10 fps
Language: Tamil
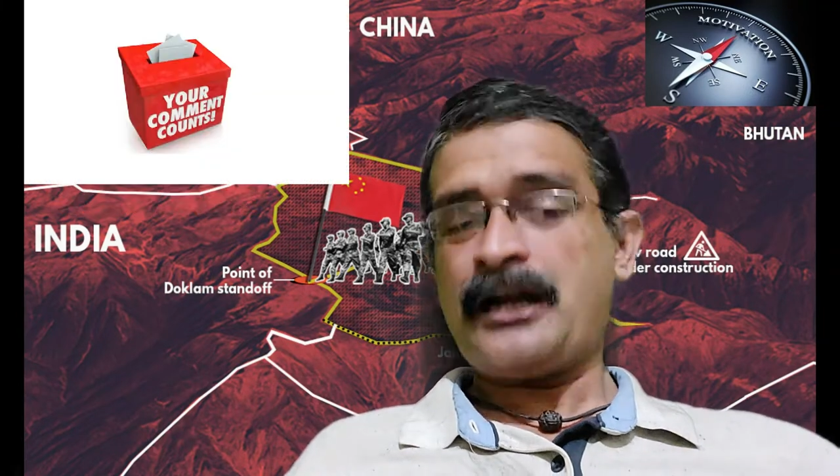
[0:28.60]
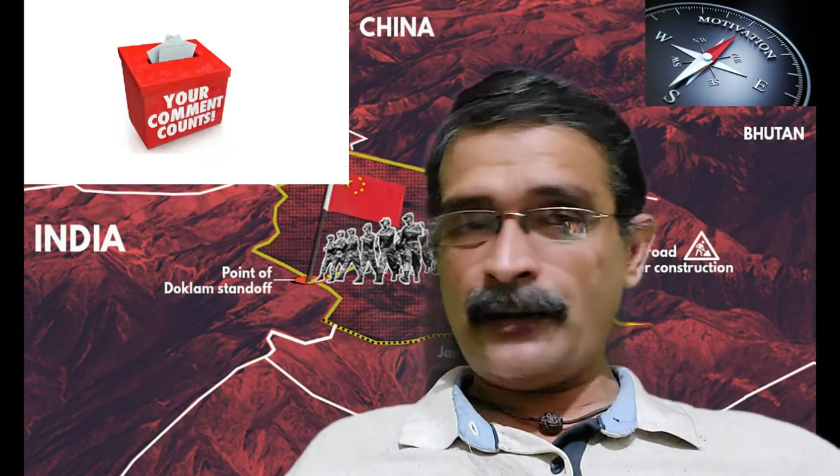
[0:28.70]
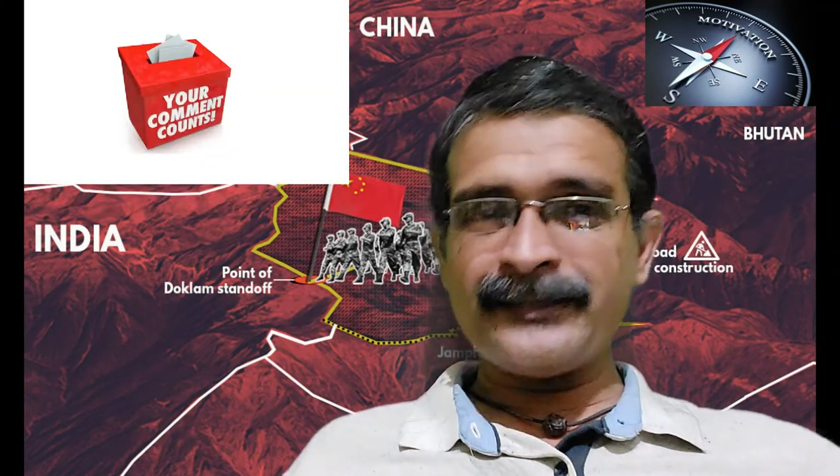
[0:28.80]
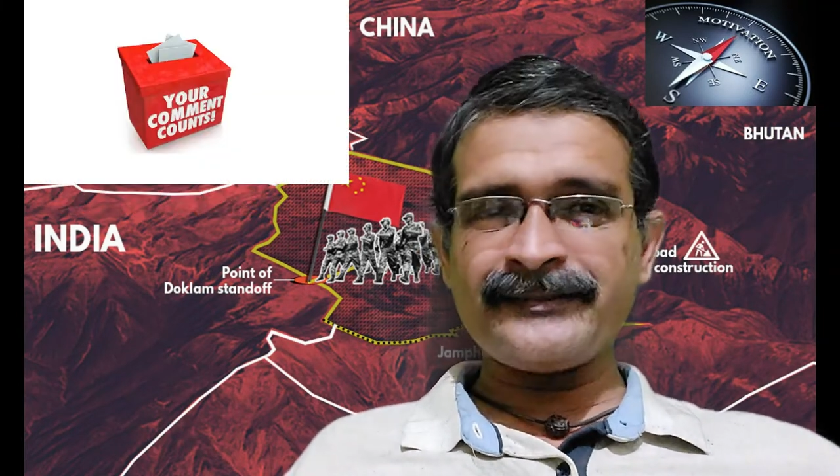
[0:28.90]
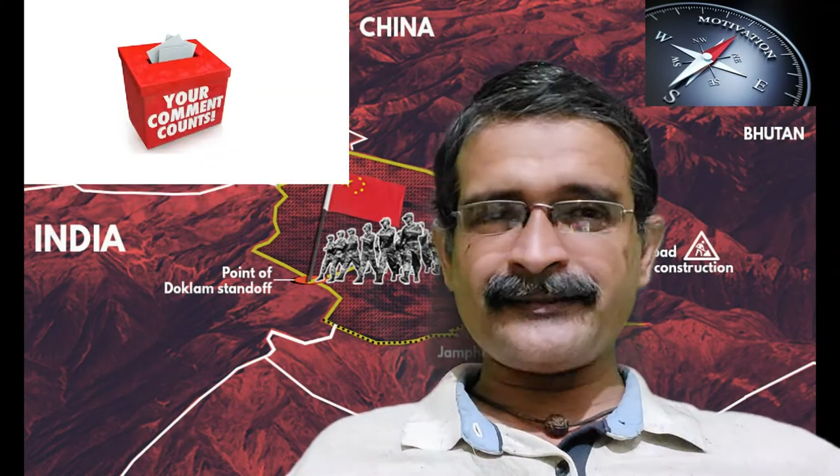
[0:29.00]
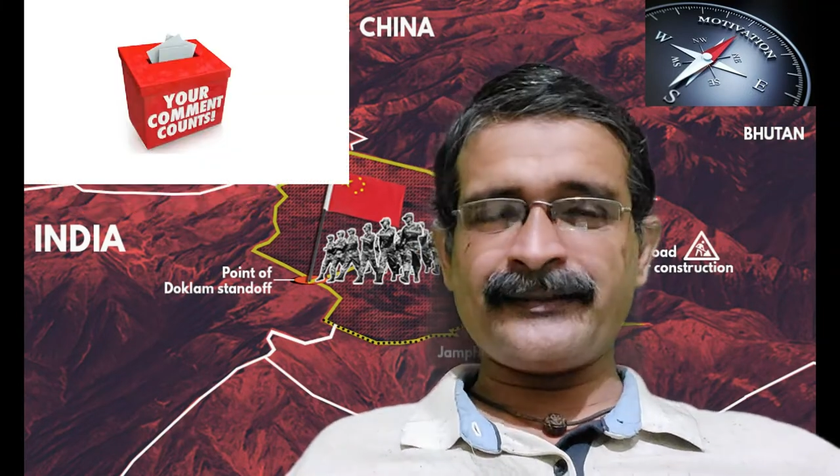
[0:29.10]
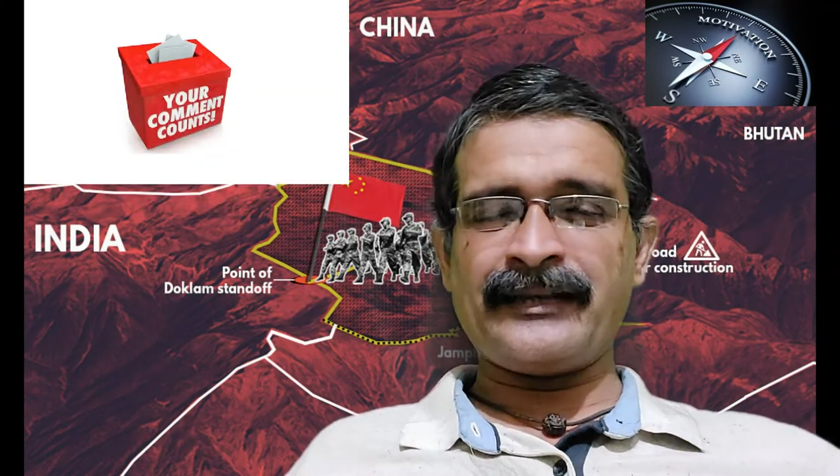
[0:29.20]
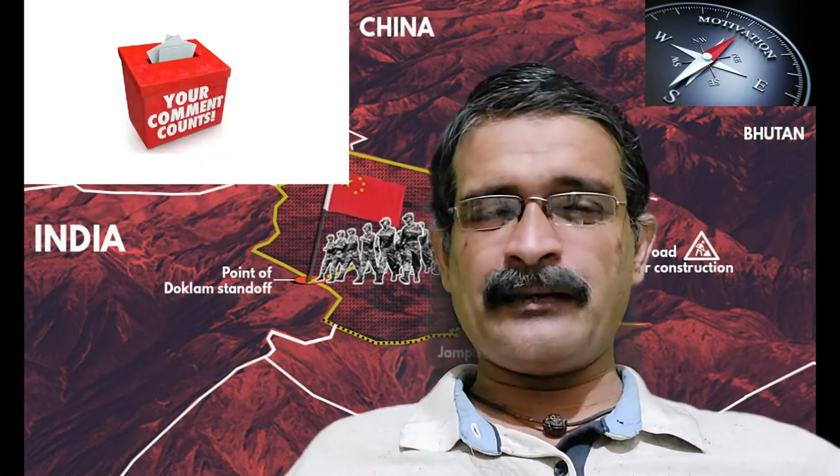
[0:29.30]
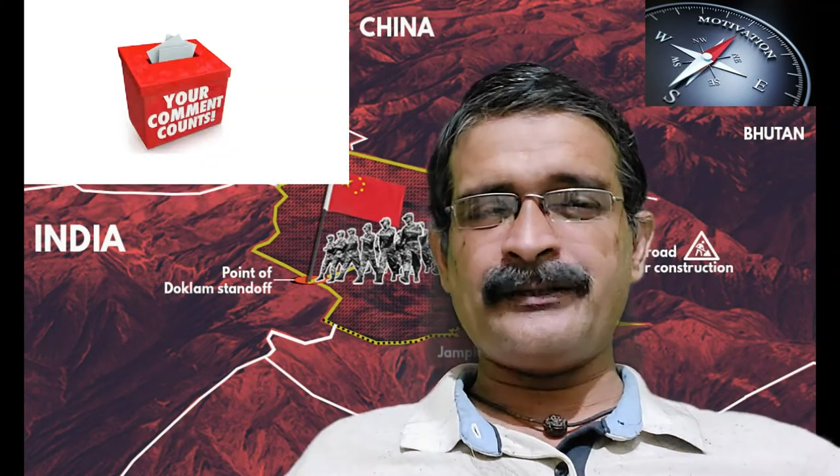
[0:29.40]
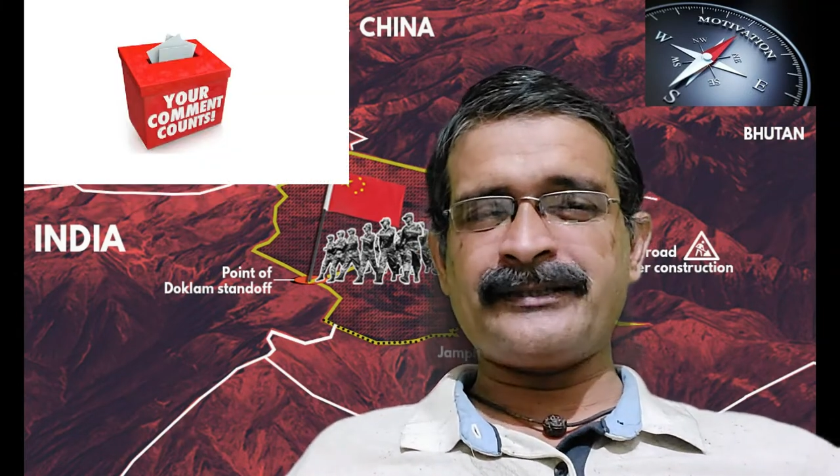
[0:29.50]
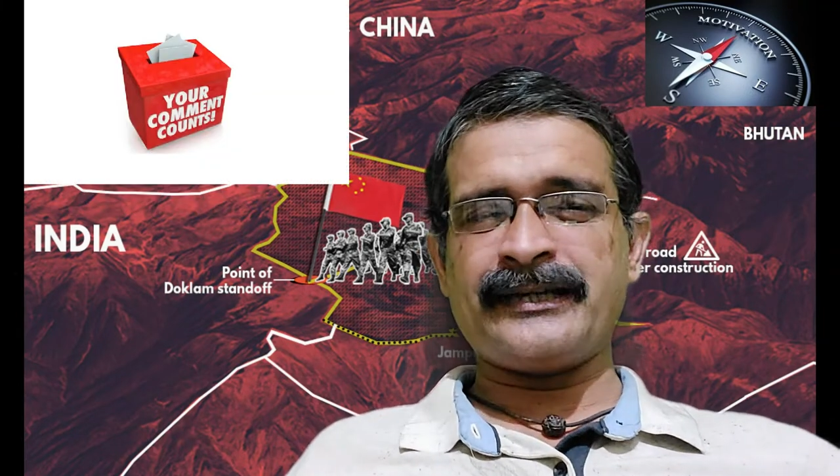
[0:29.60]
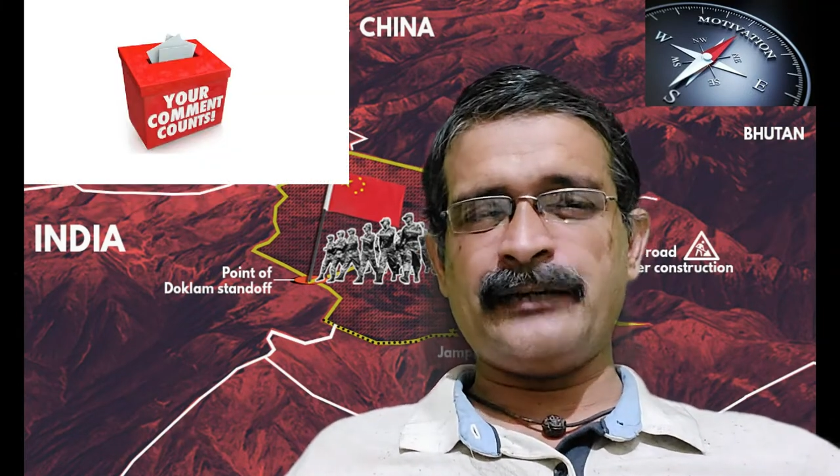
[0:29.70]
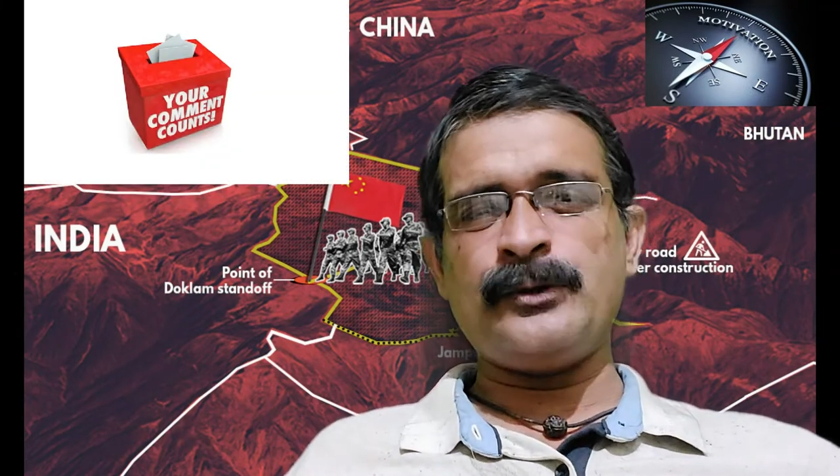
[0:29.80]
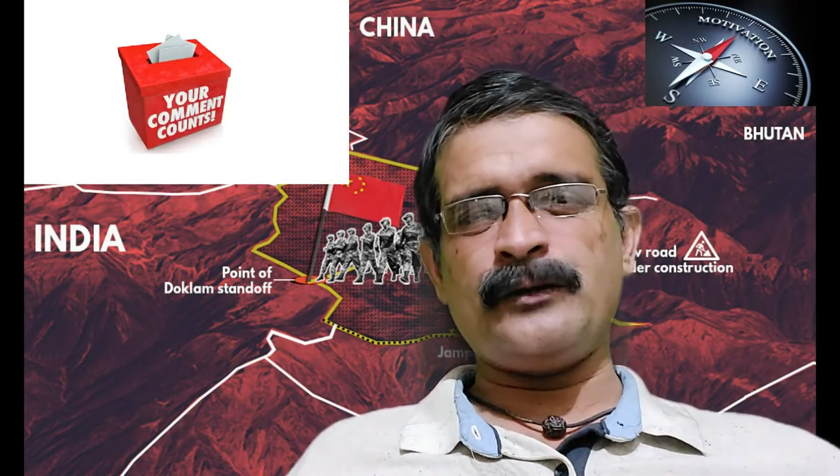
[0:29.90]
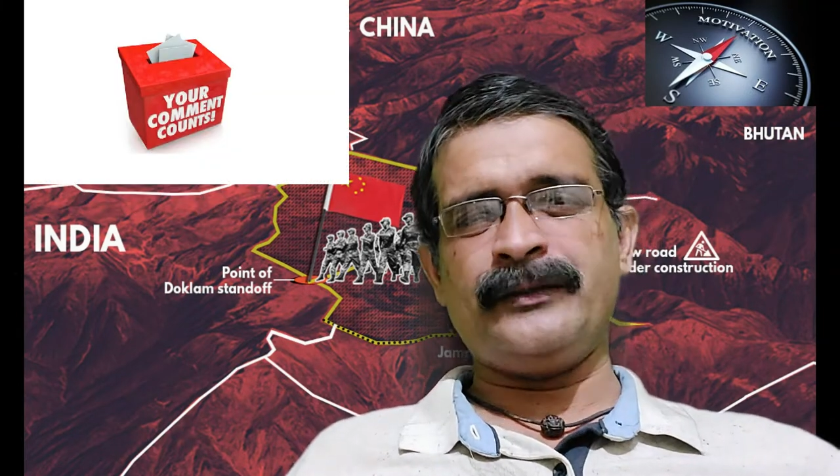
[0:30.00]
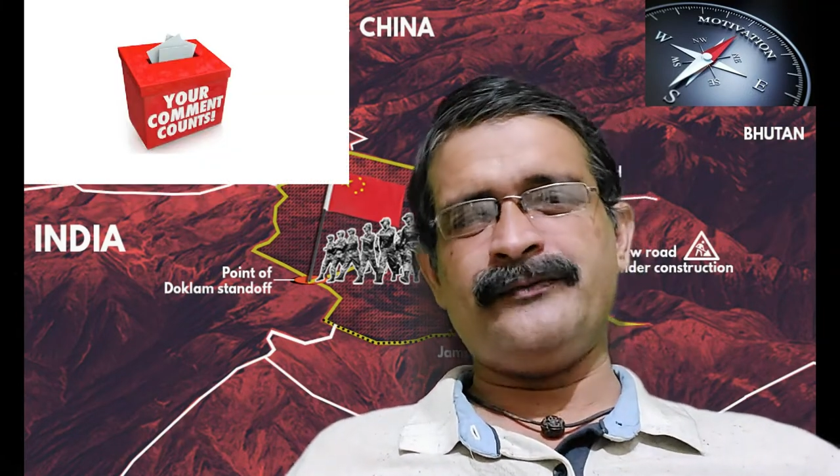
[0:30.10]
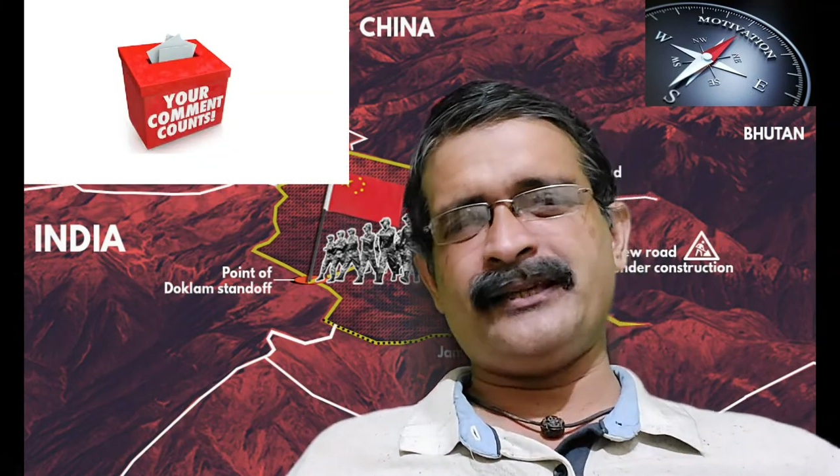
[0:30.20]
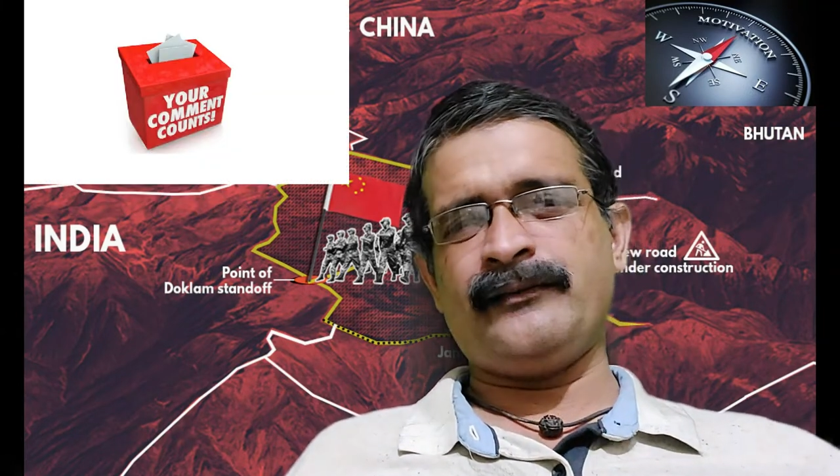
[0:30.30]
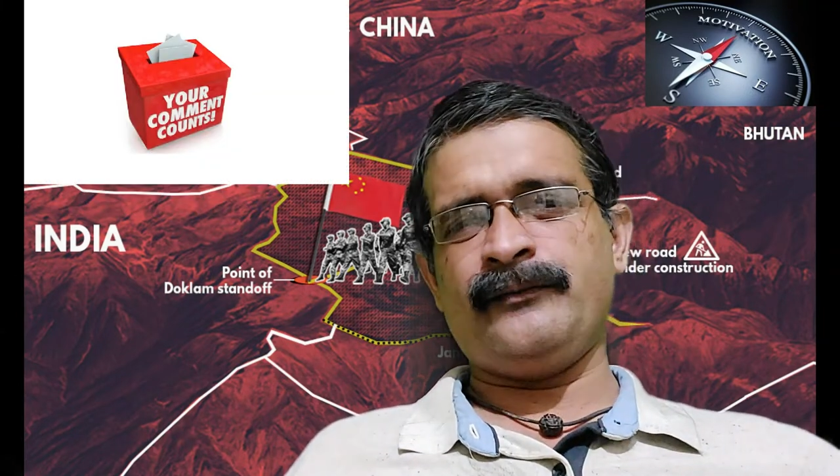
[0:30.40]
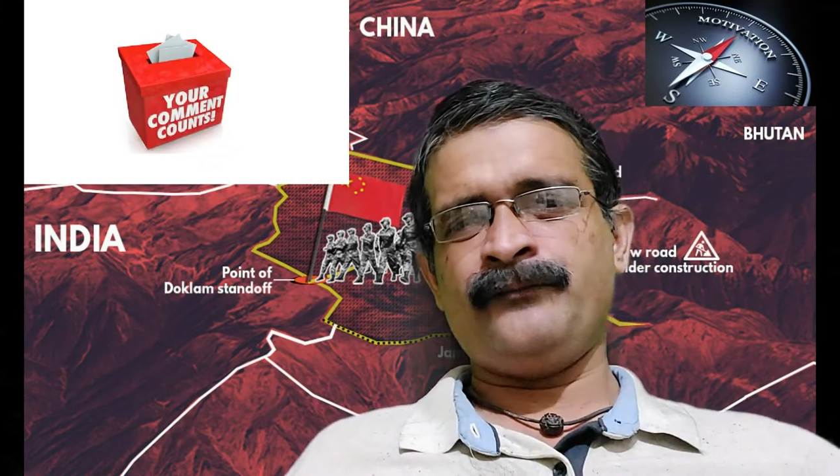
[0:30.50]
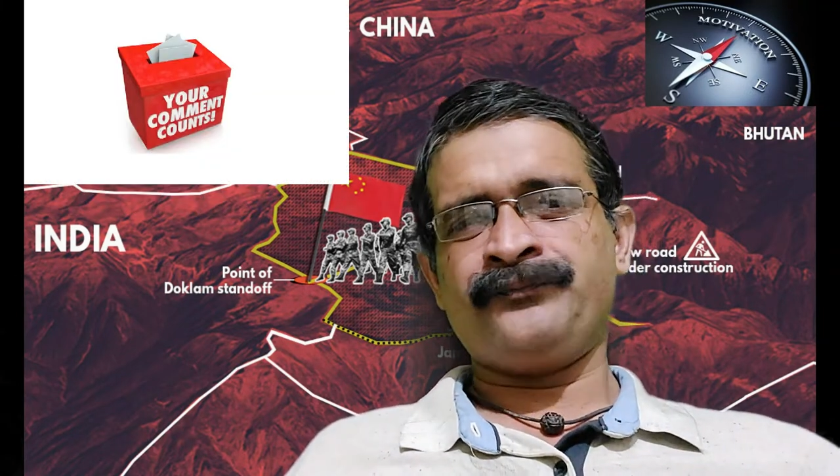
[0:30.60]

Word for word: கமெண்ட் செக்ஷனில் கமெண்ட்ஸை கண்டிப்பாக பதிவு செய்யும்